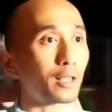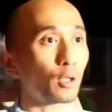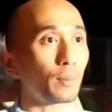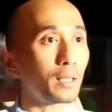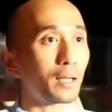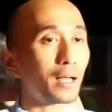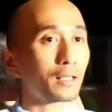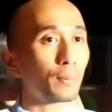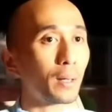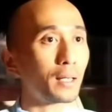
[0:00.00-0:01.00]
atau mendekat
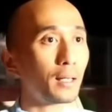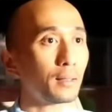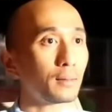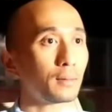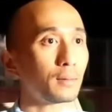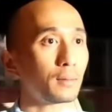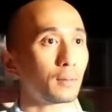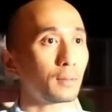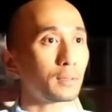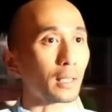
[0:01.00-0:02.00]
kepada
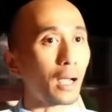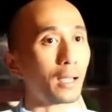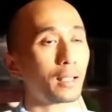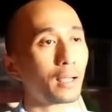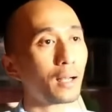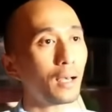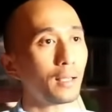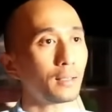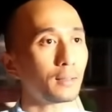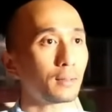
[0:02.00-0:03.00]
cahaya yang
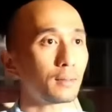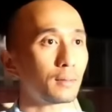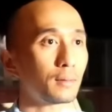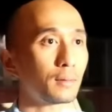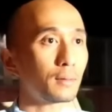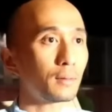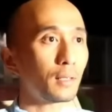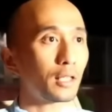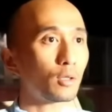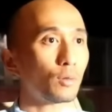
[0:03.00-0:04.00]
lain.
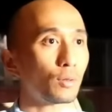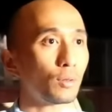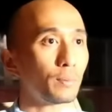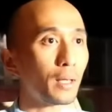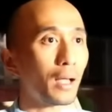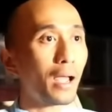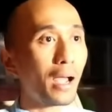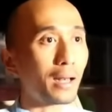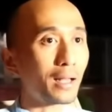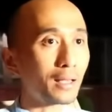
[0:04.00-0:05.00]
Itu hukumnya.
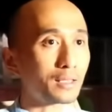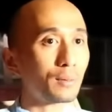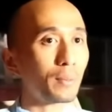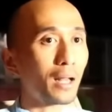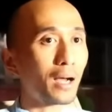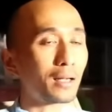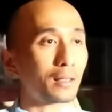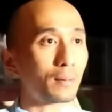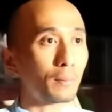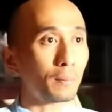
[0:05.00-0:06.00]
Energi menang,
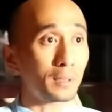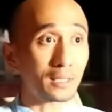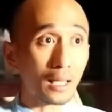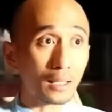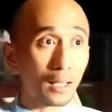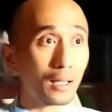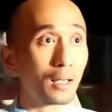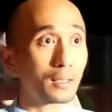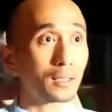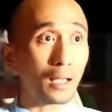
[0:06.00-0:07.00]
mencari
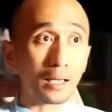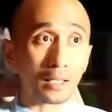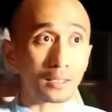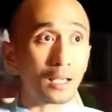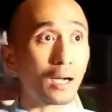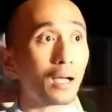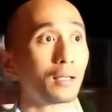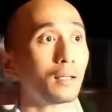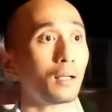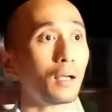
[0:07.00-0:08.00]
energi, energi akan
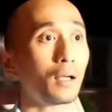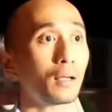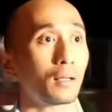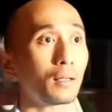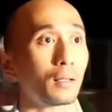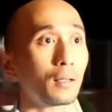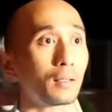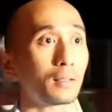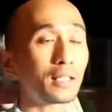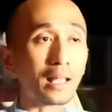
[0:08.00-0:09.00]

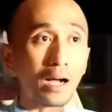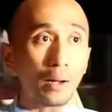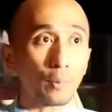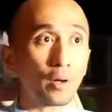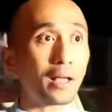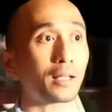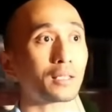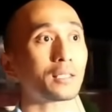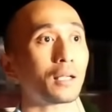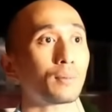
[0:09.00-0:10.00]
ditangkap oleh
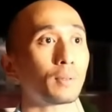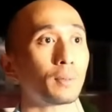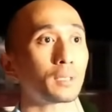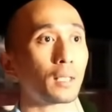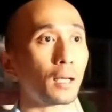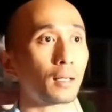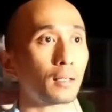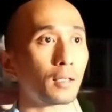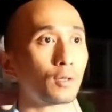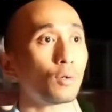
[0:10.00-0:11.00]
energi yang lebih besar.
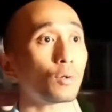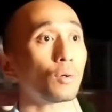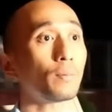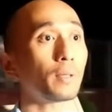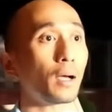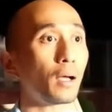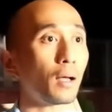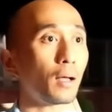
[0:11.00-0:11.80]
Itu hukumnya.